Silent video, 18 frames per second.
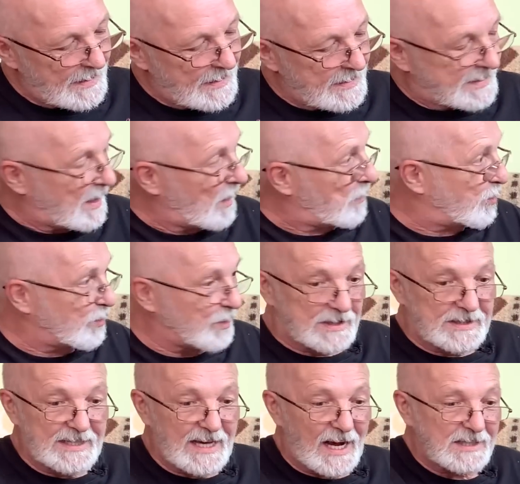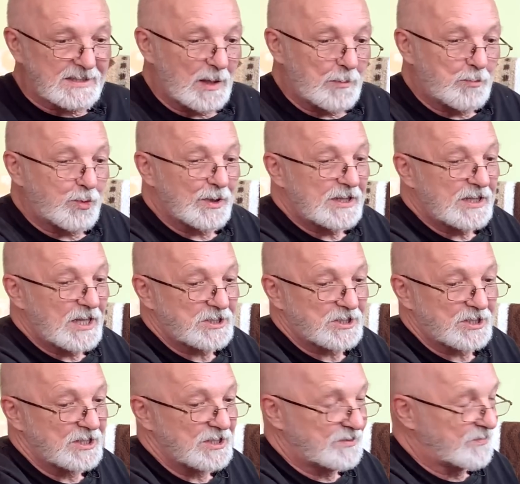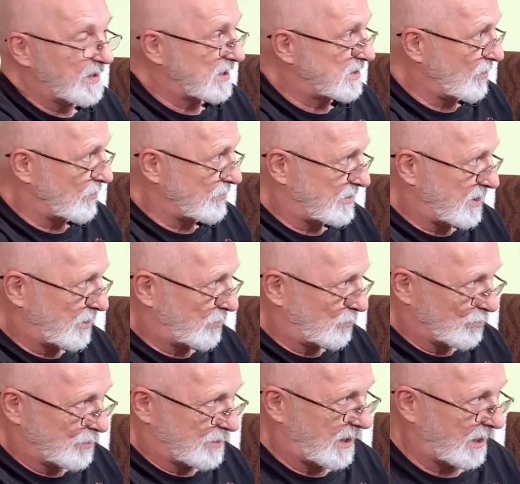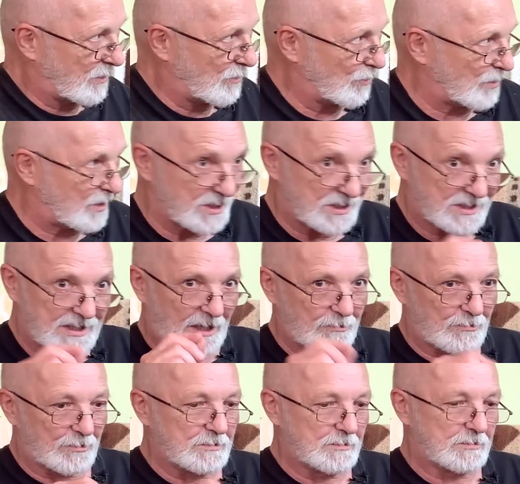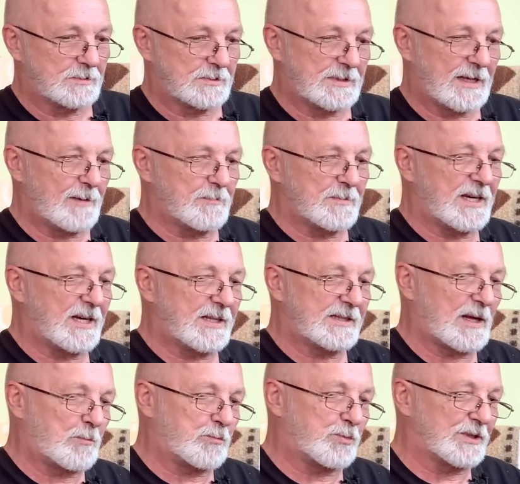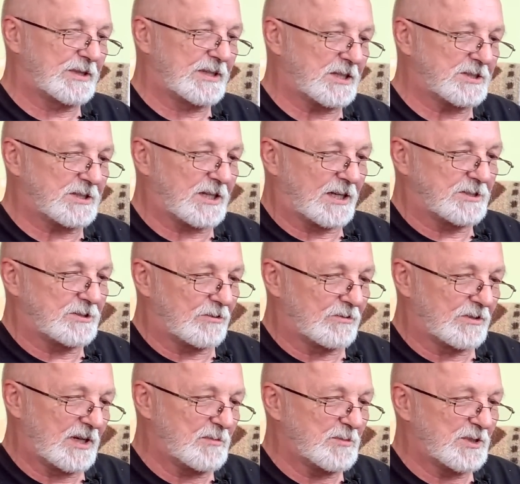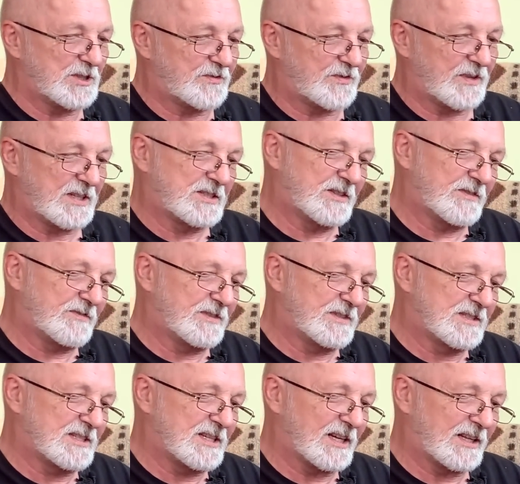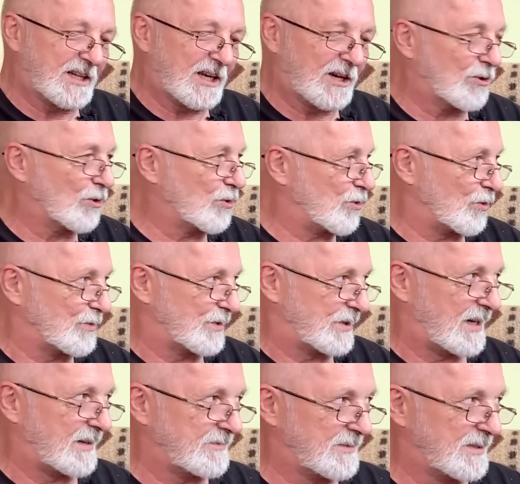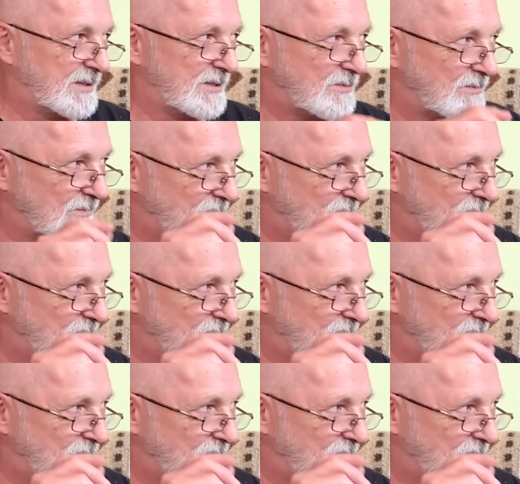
te jak te płyteczki świecące tu z tego kryształu tam jedna płyteczka ciągle mi świeci z jednego kąta, wiesz?